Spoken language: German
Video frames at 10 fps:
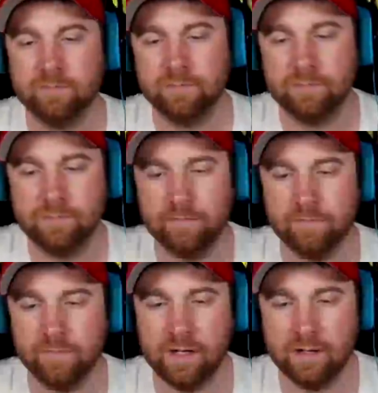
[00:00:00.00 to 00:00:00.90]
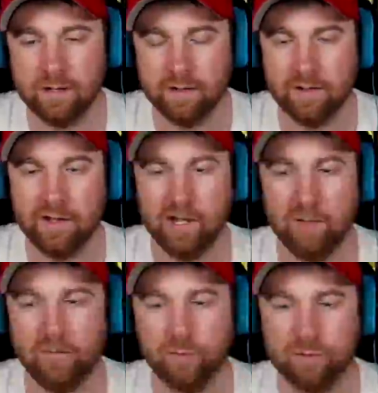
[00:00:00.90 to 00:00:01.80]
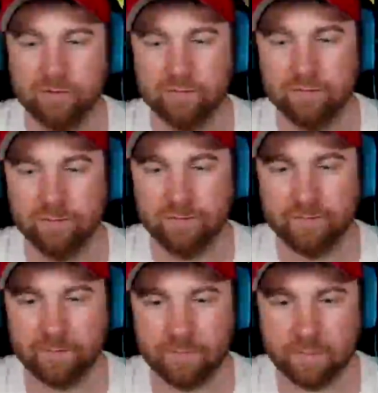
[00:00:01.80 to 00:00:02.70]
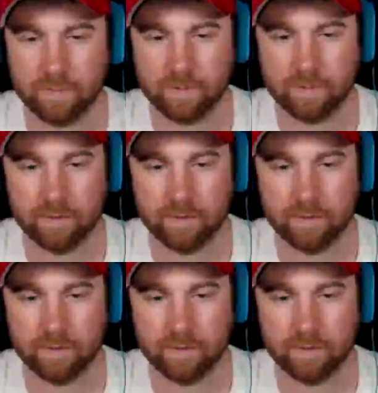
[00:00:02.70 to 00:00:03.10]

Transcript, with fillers: jetzt oben bei der Base, Aber lol, die ist wieder aufgebaut worden, glaube